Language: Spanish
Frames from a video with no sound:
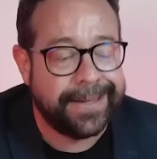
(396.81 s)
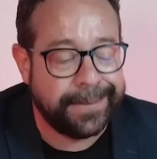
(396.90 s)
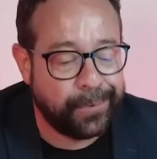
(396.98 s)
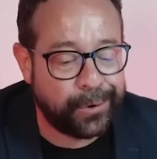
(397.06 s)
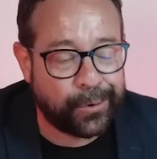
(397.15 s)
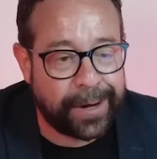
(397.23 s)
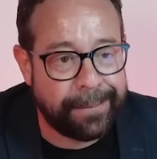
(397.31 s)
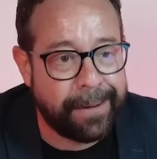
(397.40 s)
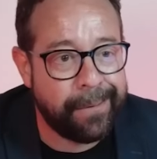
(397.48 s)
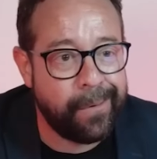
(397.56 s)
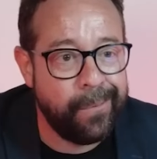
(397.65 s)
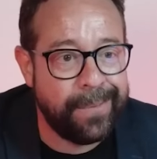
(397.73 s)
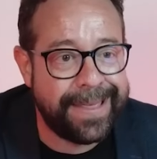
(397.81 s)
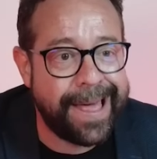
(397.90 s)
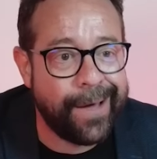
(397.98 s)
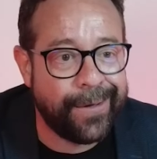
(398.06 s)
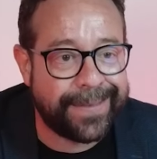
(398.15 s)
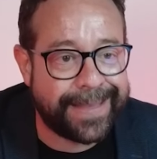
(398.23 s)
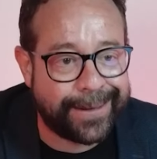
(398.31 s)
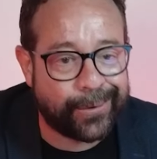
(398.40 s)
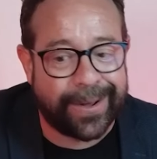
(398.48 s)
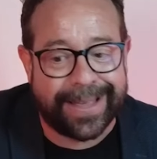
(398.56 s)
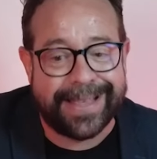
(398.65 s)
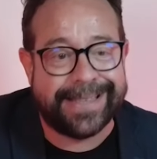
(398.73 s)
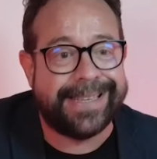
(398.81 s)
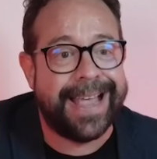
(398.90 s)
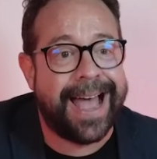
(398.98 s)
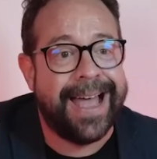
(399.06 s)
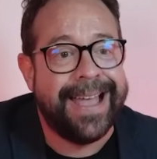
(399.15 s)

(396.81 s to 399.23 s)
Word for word: Hace poquito grababa un video de TikTok que decía,